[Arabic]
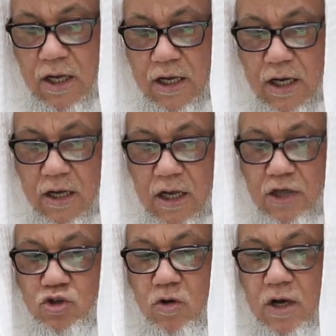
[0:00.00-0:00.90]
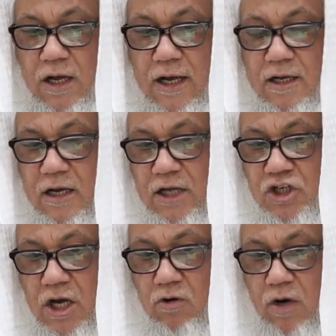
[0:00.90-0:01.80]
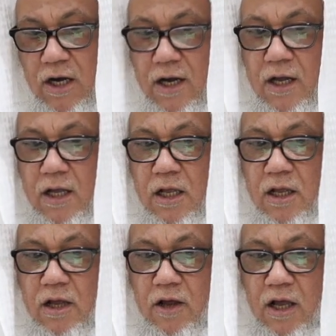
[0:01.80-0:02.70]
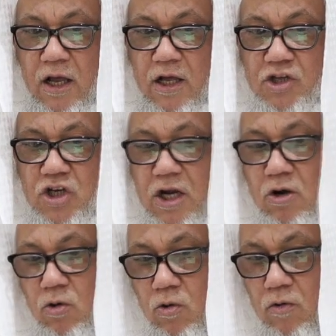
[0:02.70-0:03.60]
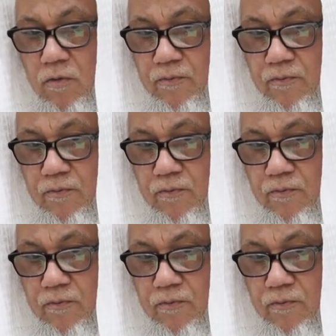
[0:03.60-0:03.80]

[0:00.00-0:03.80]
يعني أقل شهرة لكن أشهرها آه، شرح